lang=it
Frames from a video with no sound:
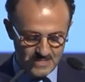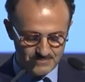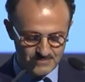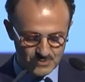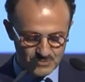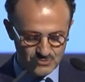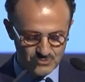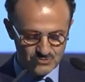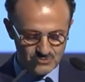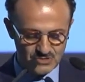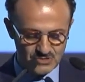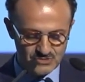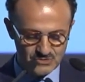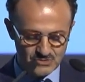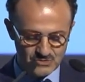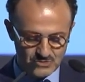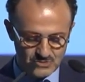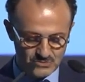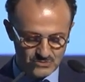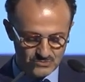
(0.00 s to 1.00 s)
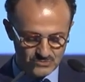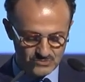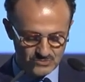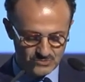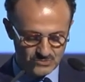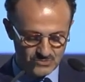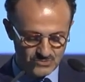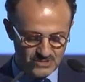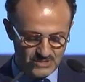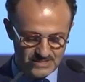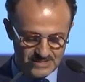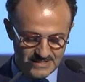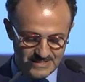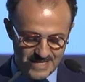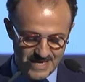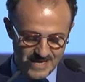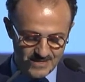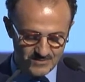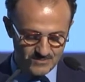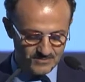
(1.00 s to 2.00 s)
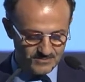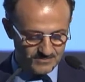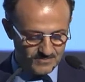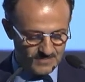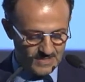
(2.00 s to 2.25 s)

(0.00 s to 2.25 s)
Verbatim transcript: prodotto interno lordo italiano.